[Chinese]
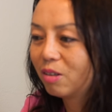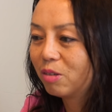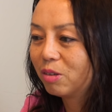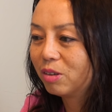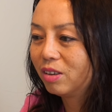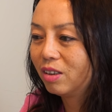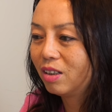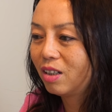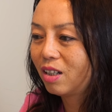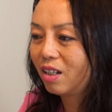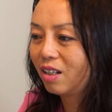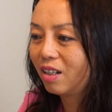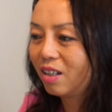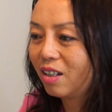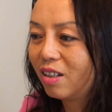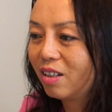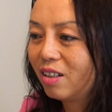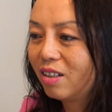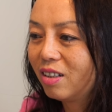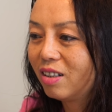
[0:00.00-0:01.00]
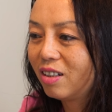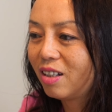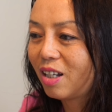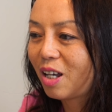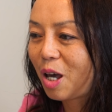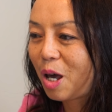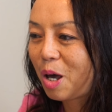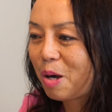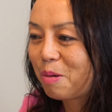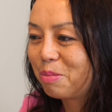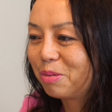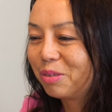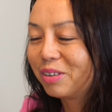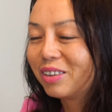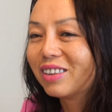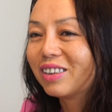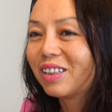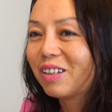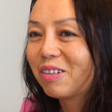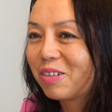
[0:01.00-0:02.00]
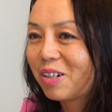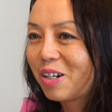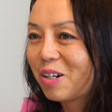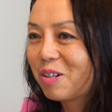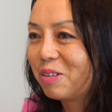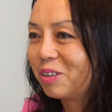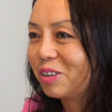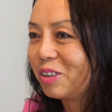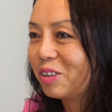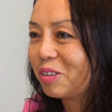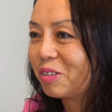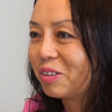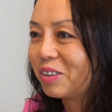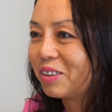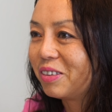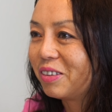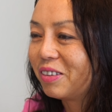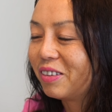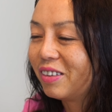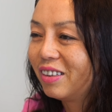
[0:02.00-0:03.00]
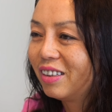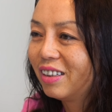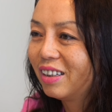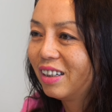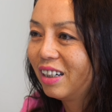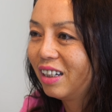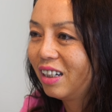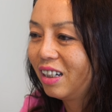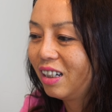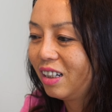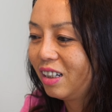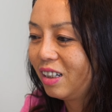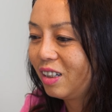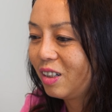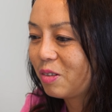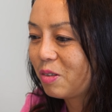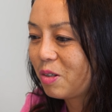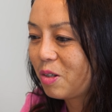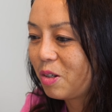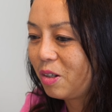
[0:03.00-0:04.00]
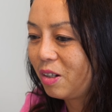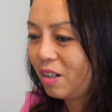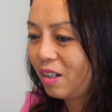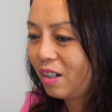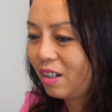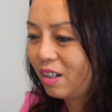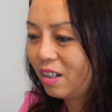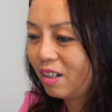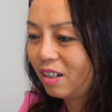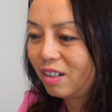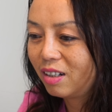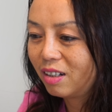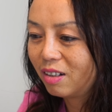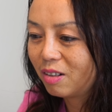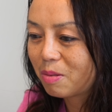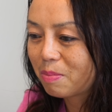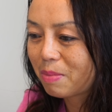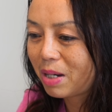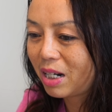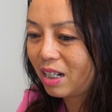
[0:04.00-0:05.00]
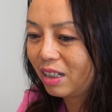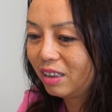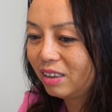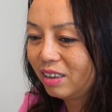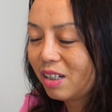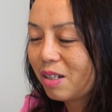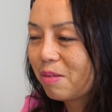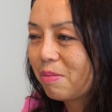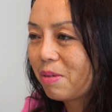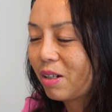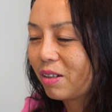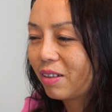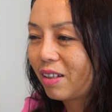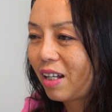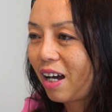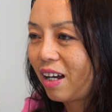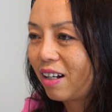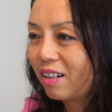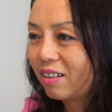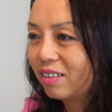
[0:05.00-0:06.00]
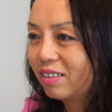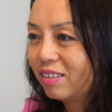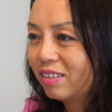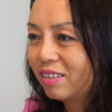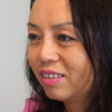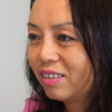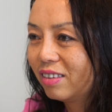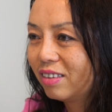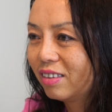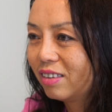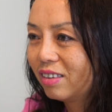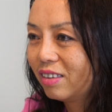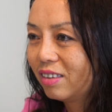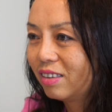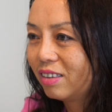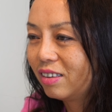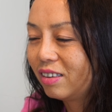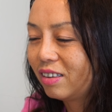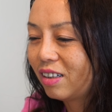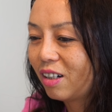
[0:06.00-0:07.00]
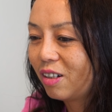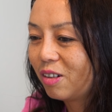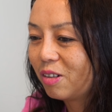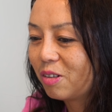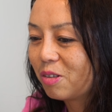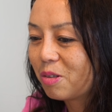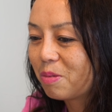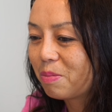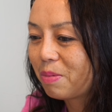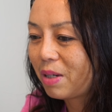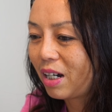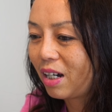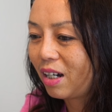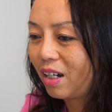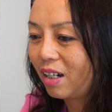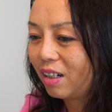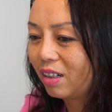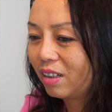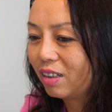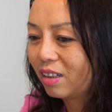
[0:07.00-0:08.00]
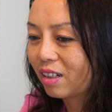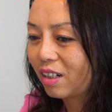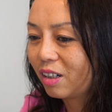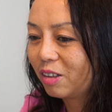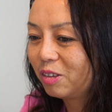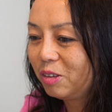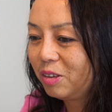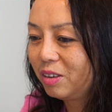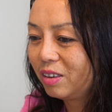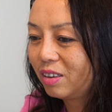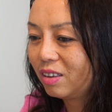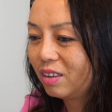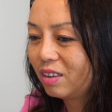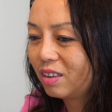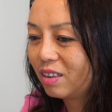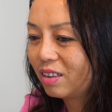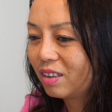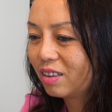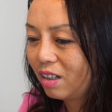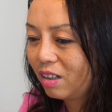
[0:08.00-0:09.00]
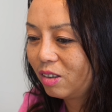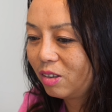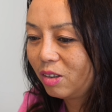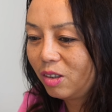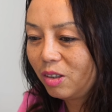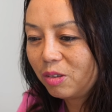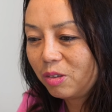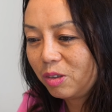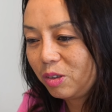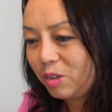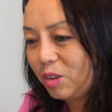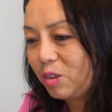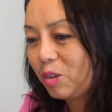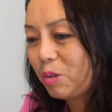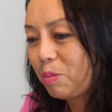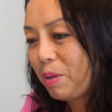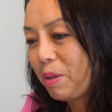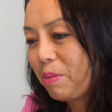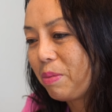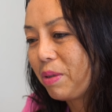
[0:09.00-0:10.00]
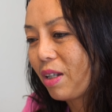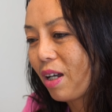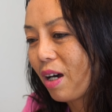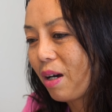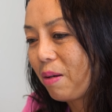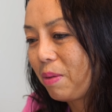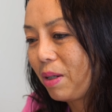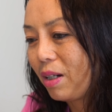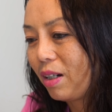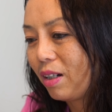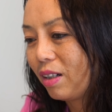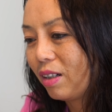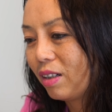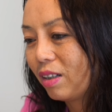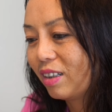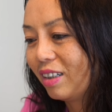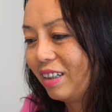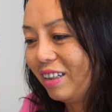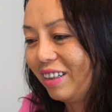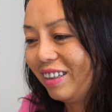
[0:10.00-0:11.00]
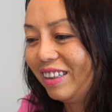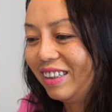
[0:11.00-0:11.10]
我现在也不知道我要回去多久，因为我妈年纪也比较大了，然后我爸也刚去世，所以回去就陪陪他吧。